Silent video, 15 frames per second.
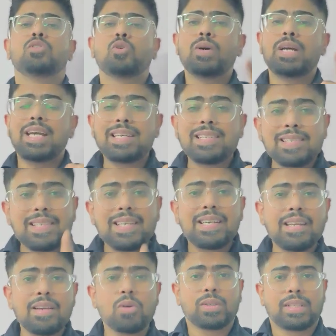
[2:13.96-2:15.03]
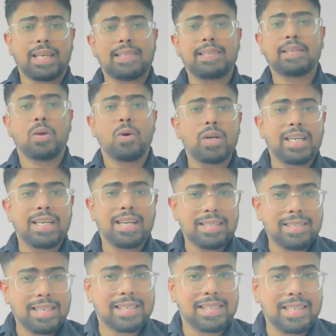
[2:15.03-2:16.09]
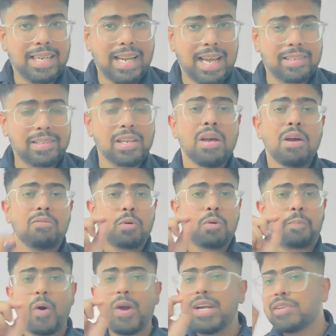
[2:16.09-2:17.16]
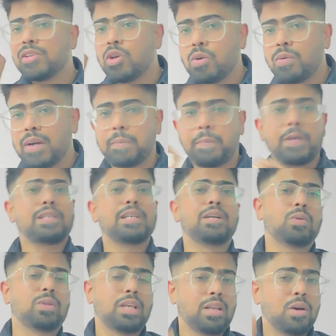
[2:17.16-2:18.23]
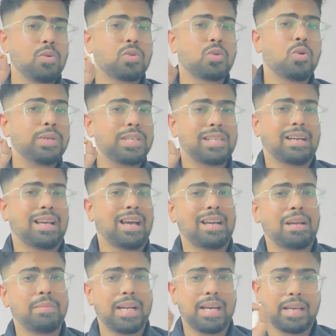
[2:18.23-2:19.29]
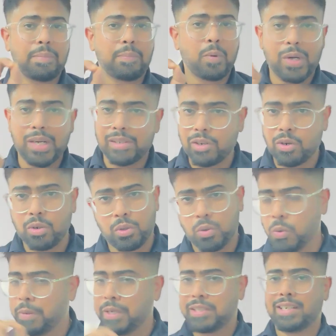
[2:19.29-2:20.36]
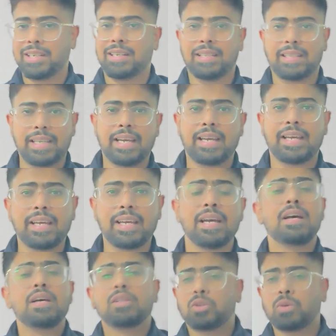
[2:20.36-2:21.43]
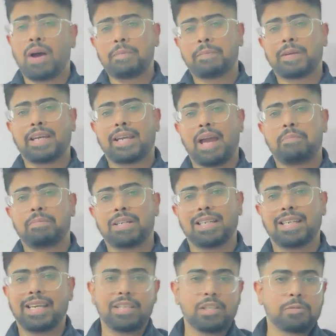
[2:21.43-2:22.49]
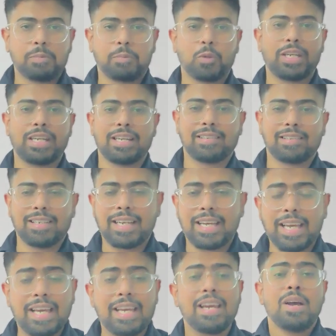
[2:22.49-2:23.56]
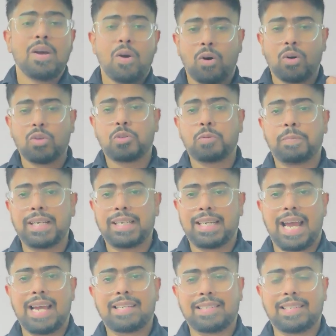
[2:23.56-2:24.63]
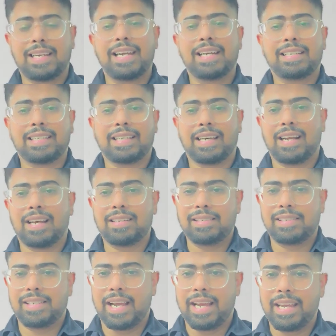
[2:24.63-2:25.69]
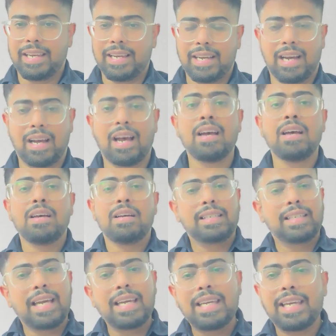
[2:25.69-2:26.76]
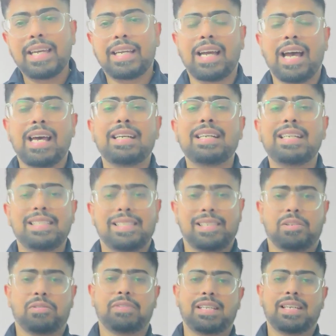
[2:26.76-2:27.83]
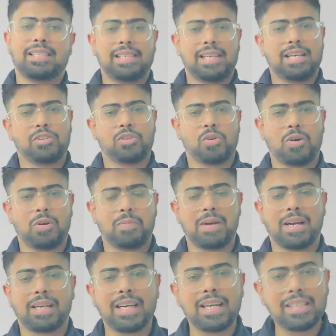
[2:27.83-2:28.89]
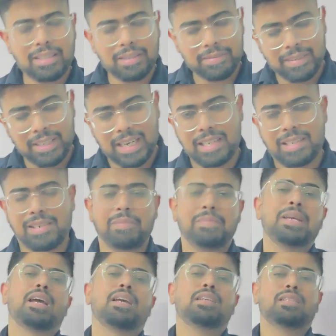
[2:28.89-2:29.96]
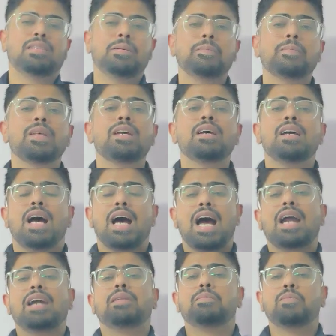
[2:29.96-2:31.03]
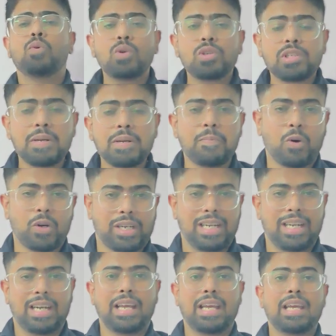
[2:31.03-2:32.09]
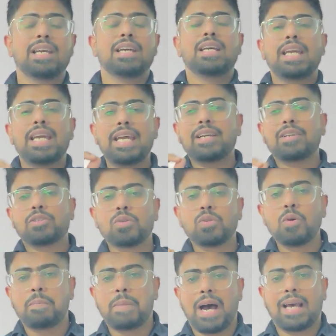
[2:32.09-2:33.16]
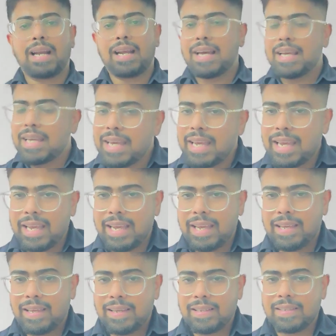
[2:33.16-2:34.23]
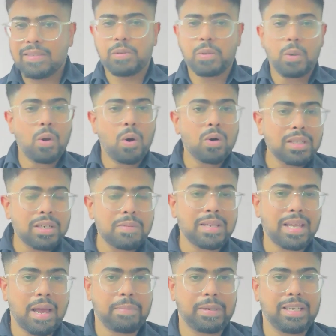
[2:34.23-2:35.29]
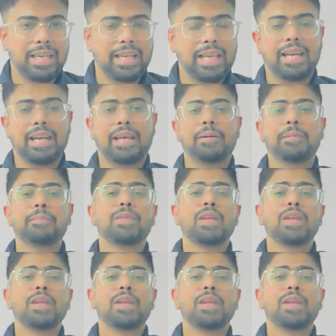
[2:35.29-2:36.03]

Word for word: जो एस होता है सिक्योरिटी ट्रांजेक्शन टैक्स वो पॉइंट जीरो वन परसेंट होता था उसको भी सरकार ने बढ़ा के पॉइंट जीरो टू परसेंट कर दिया है तो आपके कैपिटल गेन्स पे पूरी नजर है और उस पर टैक्स कलेक्ट करा जाएगा यही एक कारण है जिस वजह से आज स्टॉक मार्केट नीचे भी आई थी एंड मोस्ट इंपॉर्टेंटली 112 ए जो लॉन्ग टर्म कैपिटल गेन है